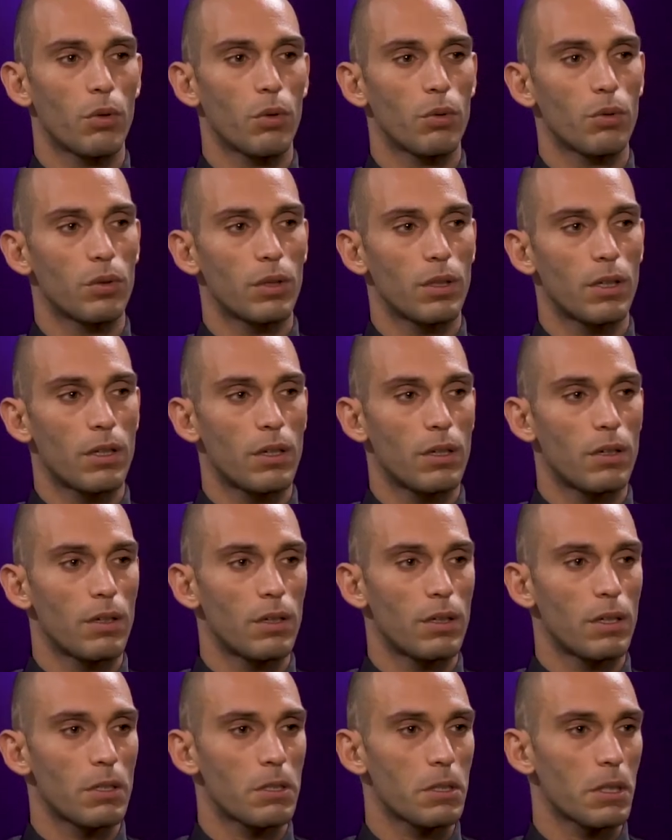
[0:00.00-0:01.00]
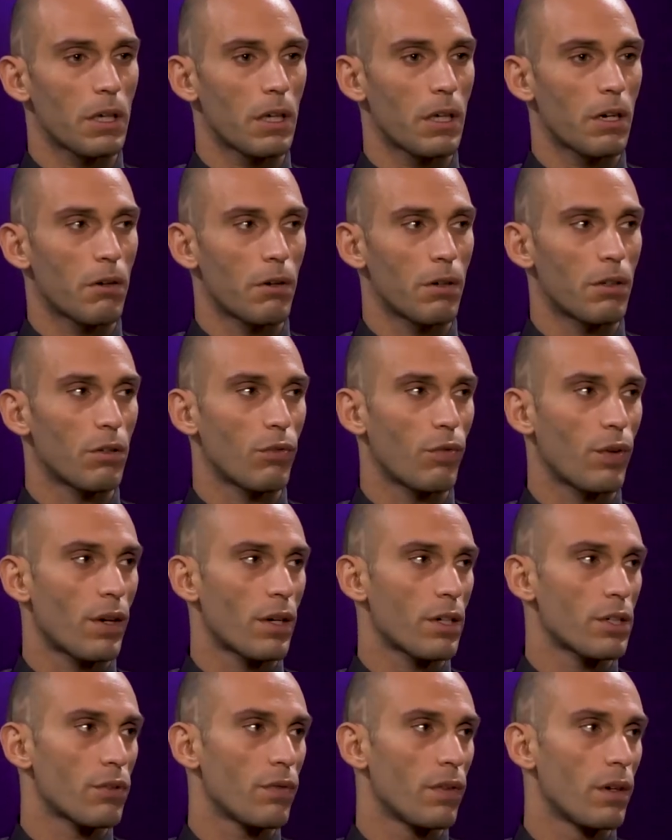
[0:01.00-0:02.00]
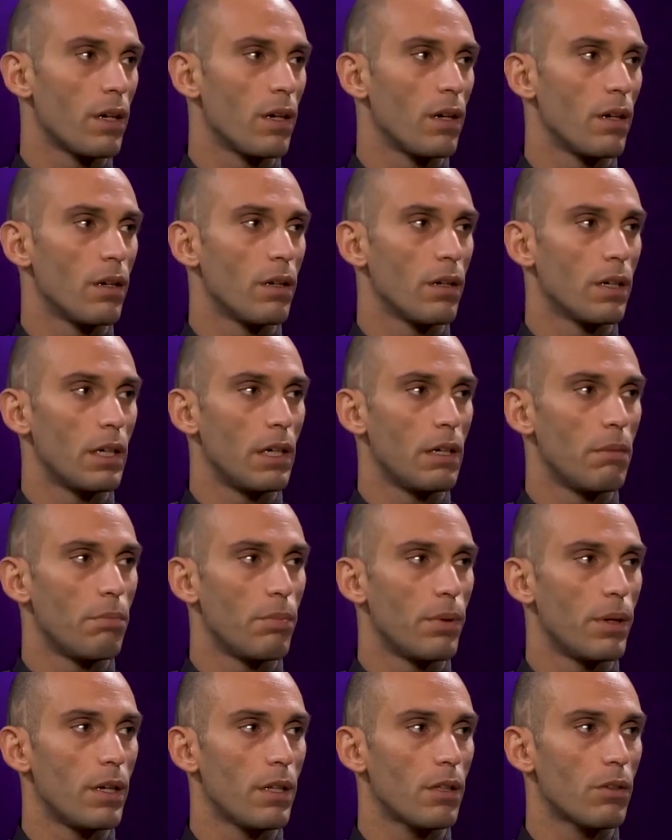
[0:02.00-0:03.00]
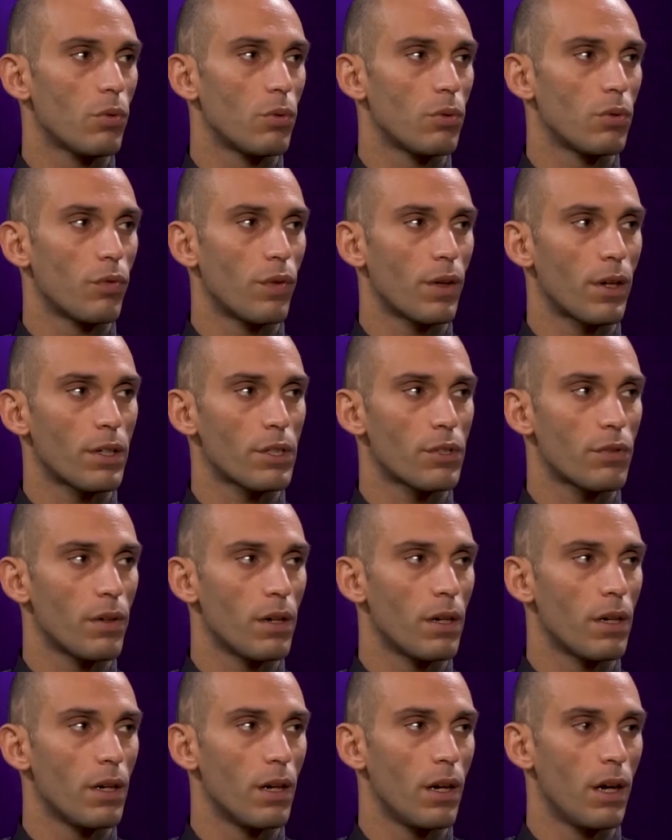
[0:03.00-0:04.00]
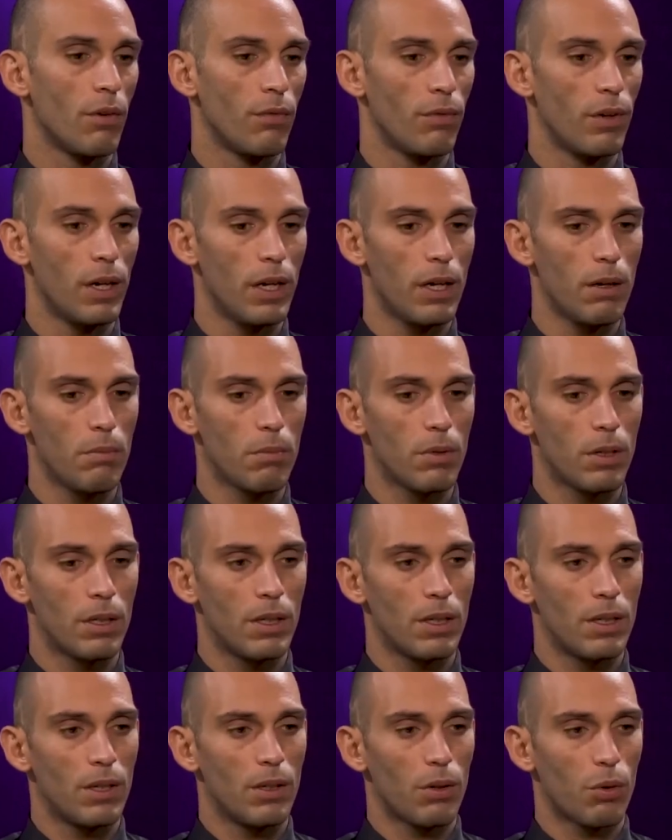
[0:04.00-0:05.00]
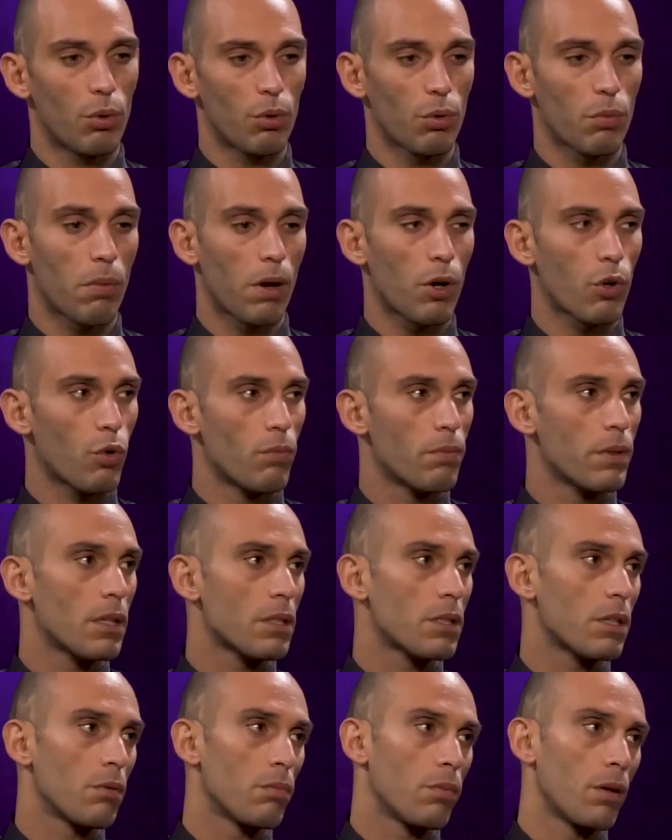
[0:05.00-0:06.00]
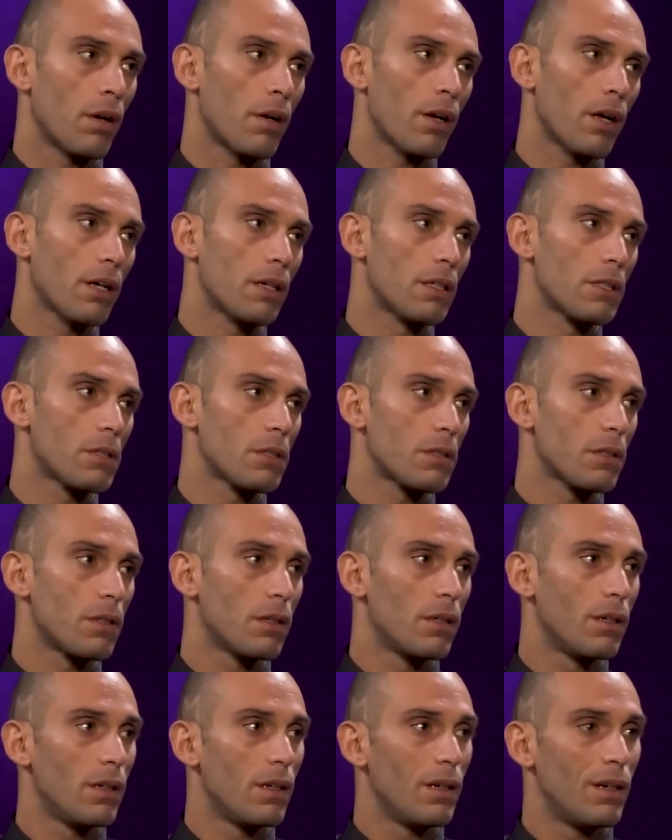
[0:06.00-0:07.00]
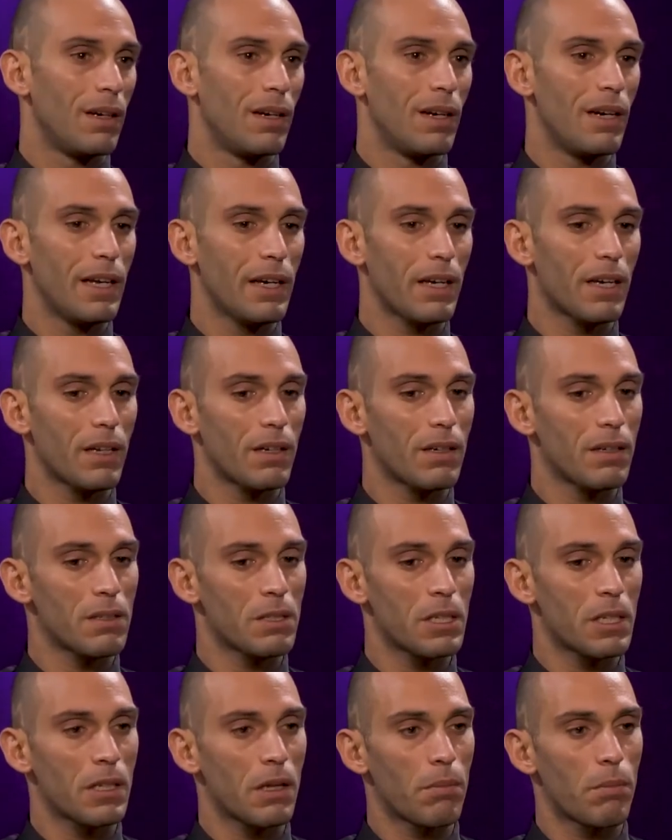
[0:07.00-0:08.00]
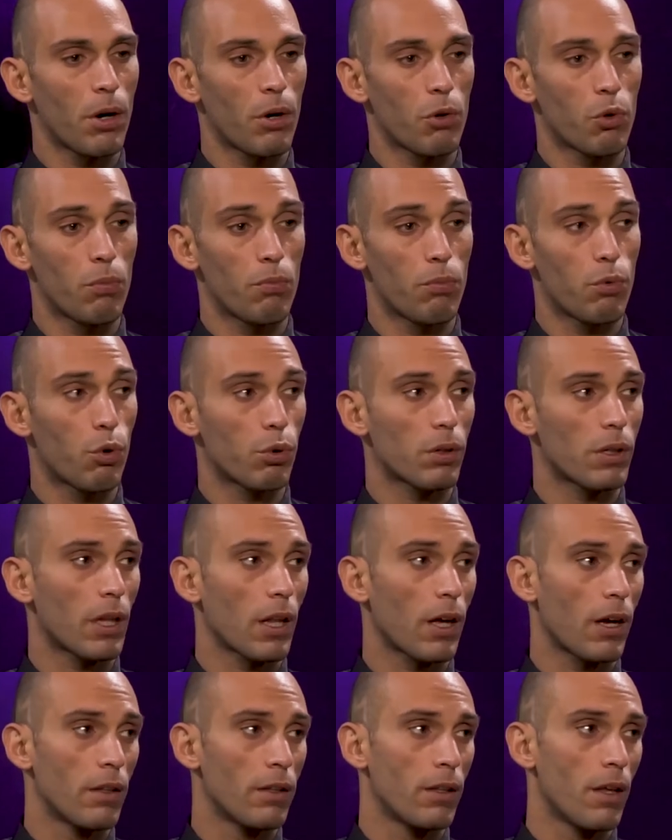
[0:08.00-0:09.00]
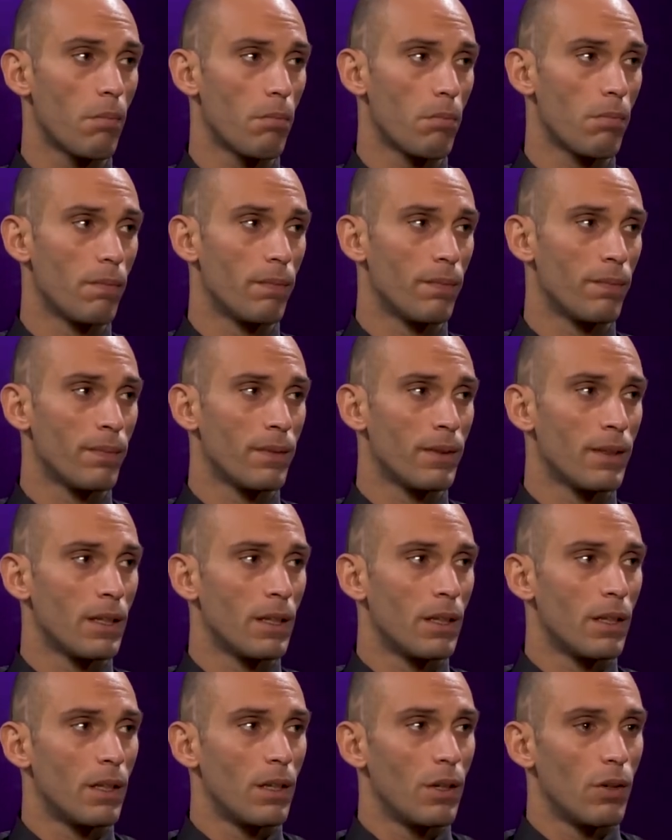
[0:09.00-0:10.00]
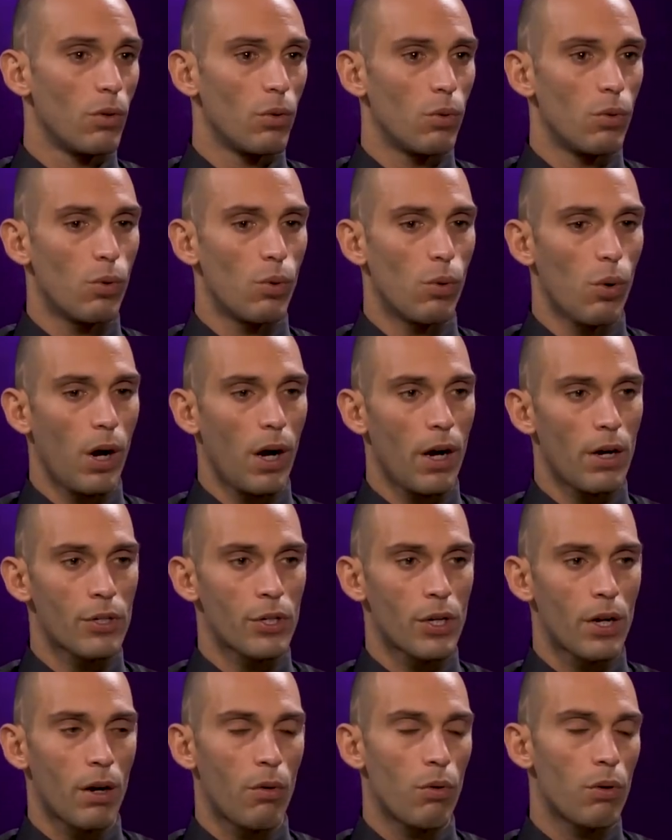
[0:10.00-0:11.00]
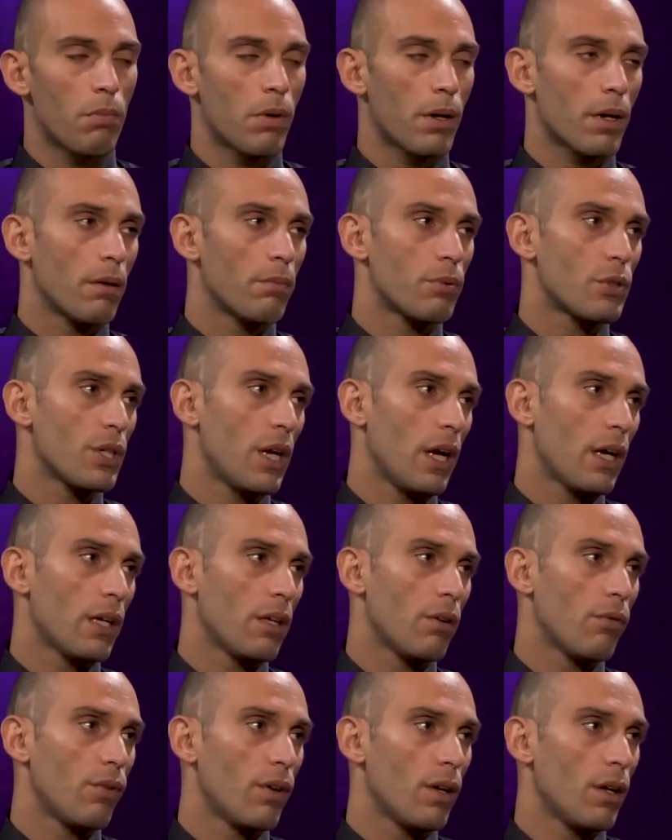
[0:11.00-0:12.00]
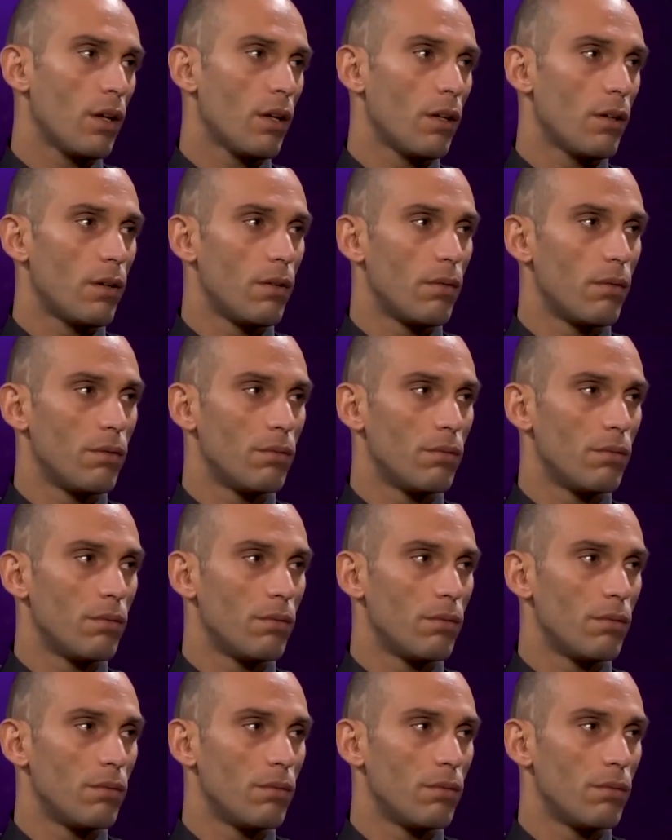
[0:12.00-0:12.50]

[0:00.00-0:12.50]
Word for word: كنت انا صغير نتفرج في الكليبات ونتفرج في الافلام كنت مغروم ياسر بالرقص لكن زاد مغروم بكرة القدم وحاجة أول مرة باش نحكي فيها